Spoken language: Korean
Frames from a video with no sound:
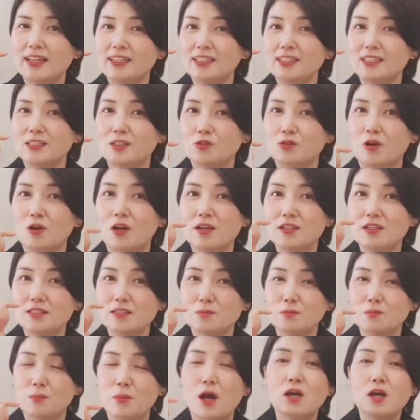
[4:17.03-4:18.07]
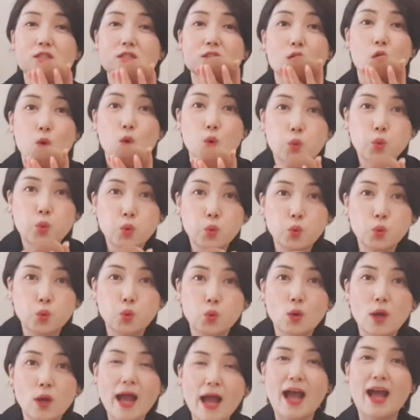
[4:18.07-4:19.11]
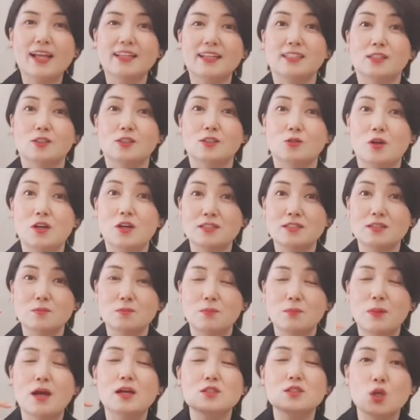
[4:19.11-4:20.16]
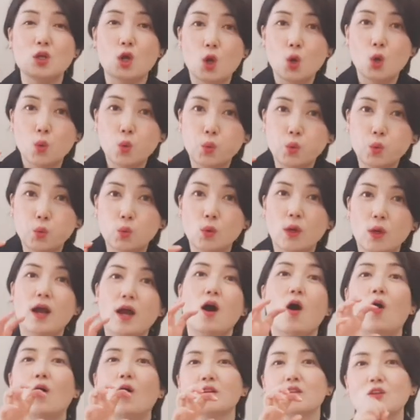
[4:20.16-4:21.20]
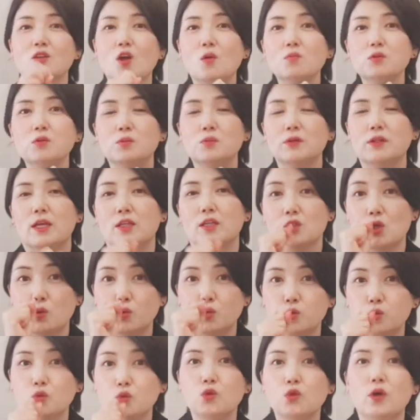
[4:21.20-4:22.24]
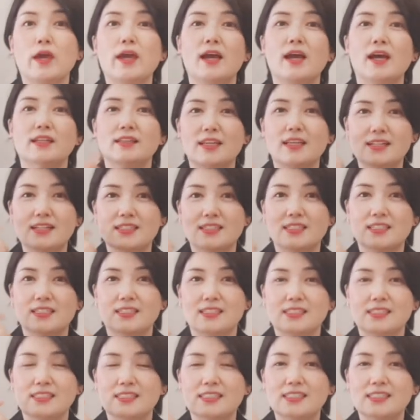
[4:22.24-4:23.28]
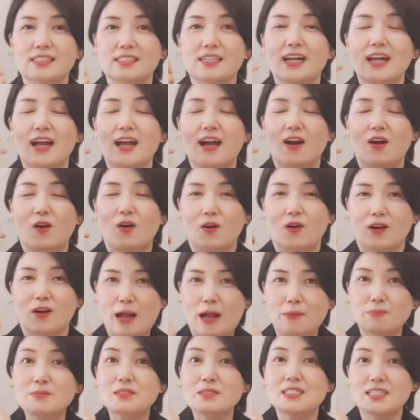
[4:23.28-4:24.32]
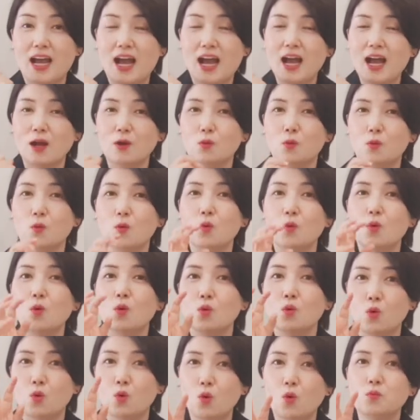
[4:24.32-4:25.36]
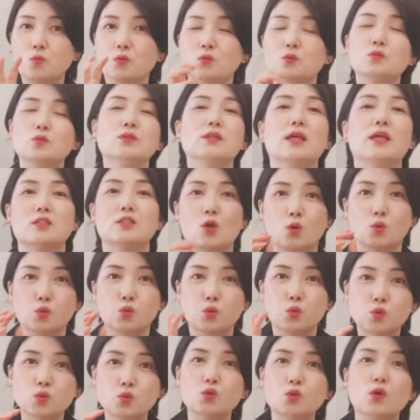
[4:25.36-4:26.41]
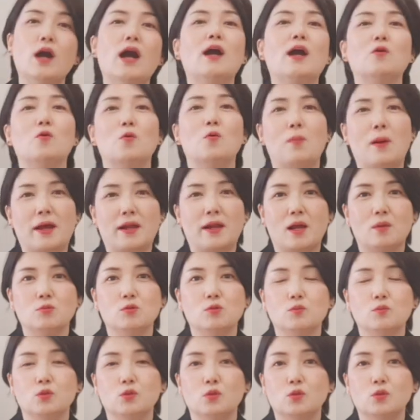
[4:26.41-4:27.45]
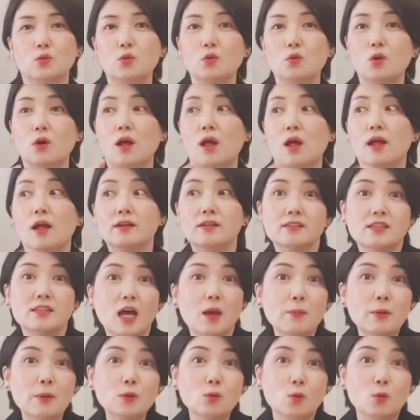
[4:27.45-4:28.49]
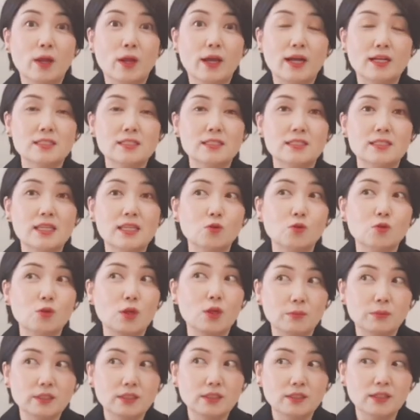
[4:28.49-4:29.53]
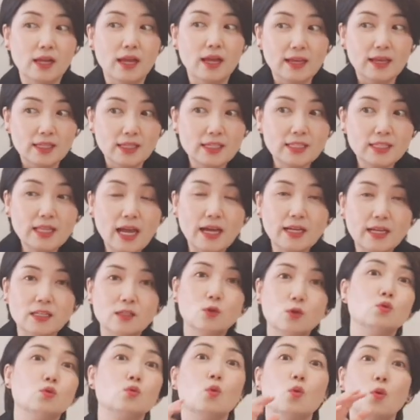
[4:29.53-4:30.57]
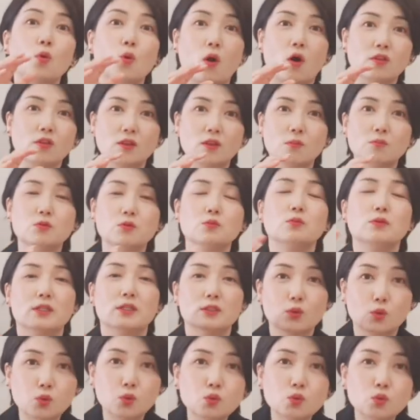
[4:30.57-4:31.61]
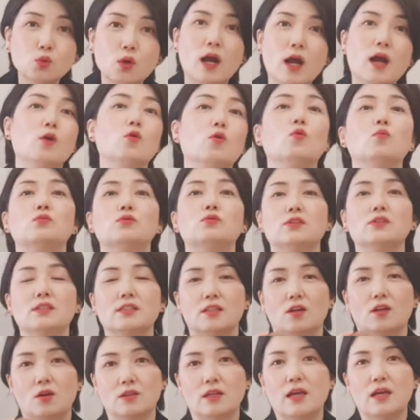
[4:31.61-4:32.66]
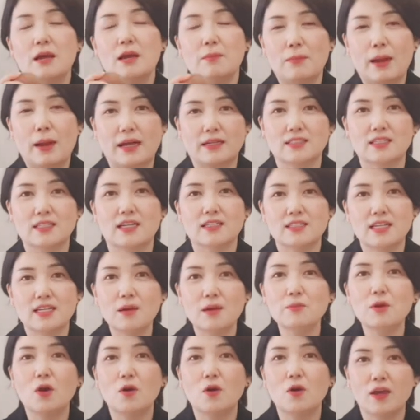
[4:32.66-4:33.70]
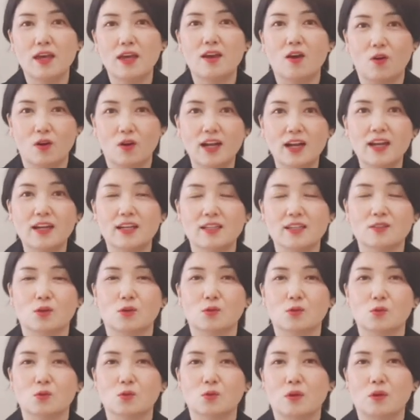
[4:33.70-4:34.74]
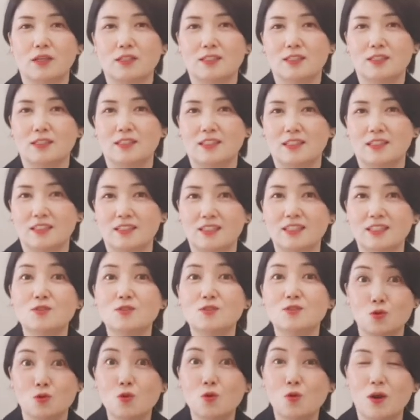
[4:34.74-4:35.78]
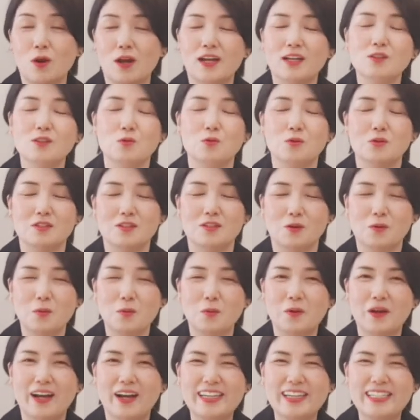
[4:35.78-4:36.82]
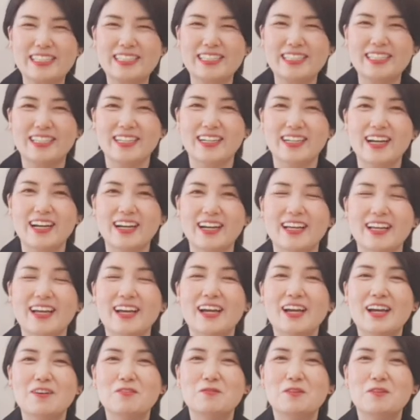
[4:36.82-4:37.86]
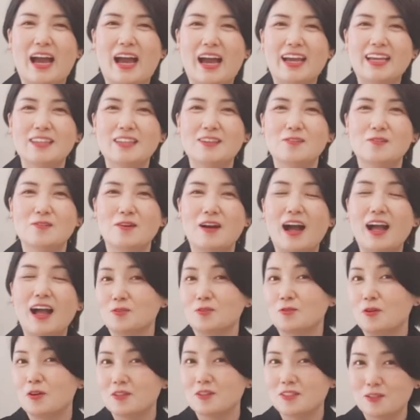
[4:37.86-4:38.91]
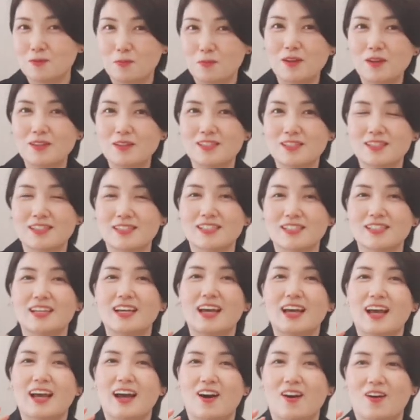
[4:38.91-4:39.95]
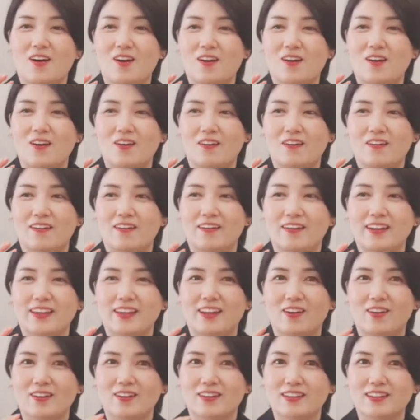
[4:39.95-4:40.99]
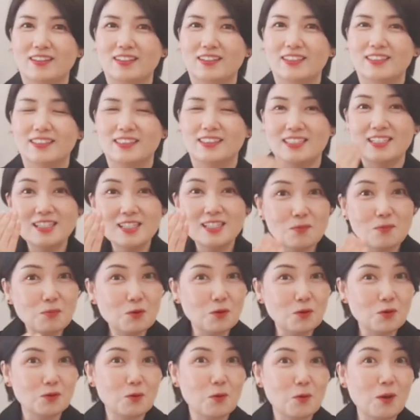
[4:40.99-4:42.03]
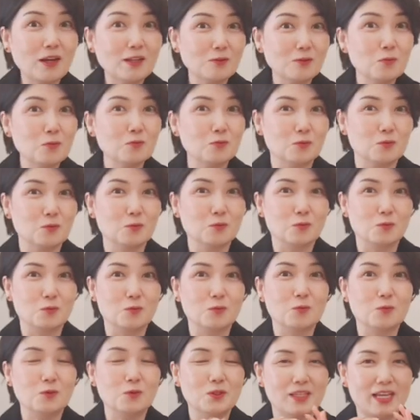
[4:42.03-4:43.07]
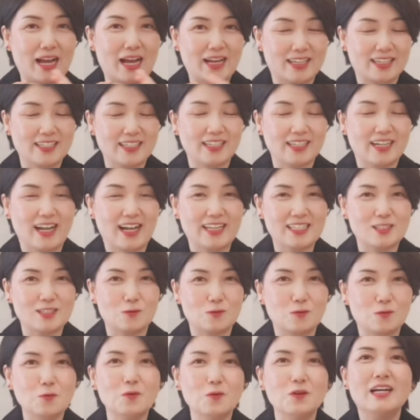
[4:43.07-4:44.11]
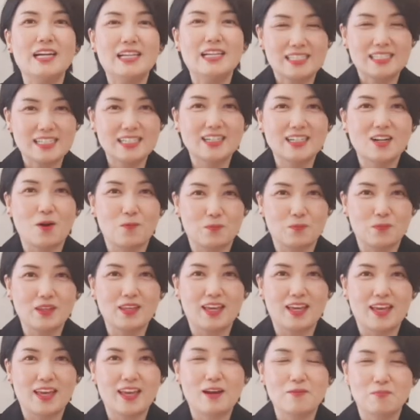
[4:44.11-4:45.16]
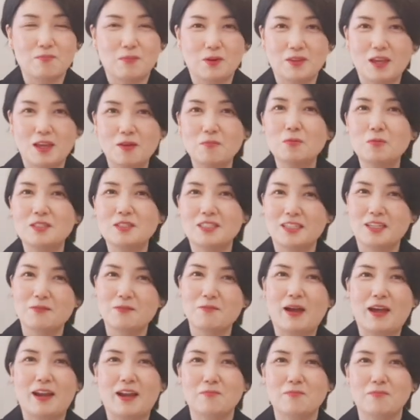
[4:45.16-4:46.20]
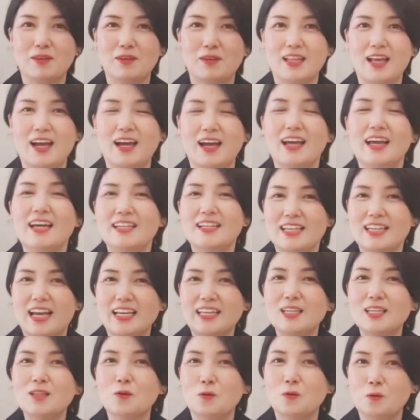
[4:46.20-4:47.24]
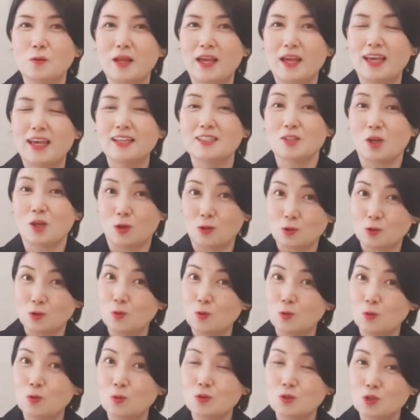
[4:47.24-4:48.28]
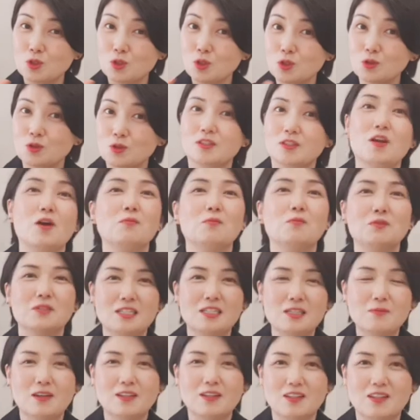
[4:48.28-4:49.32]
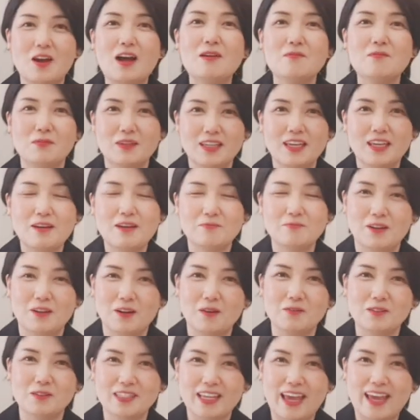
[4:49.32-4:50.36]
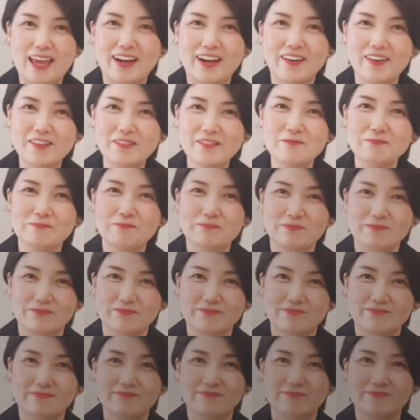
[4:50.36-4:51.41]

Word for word: Hot cross buns, hot cross buns, 어떤 부분에서 후 해야 될지를 어, 감지하고 그 부분에서 후 하고 바람을 불고 그 다음에 노래가 진행됨을 기다리고 또 어떤 부분에서 후 하고 부는 이런 박자 참여의 역할에서도 굉장히 중요한 교육적 효과가 있으니까 우리 아이들과 핫크로스반스 어, 이런 그 신체 표현 활동으로도 이 악기를 가지고 즐겁게 한번 해보시기 바랍니다. 자, 이 노래의 전곡 쭉 들어보시면서 함께 불러보세요.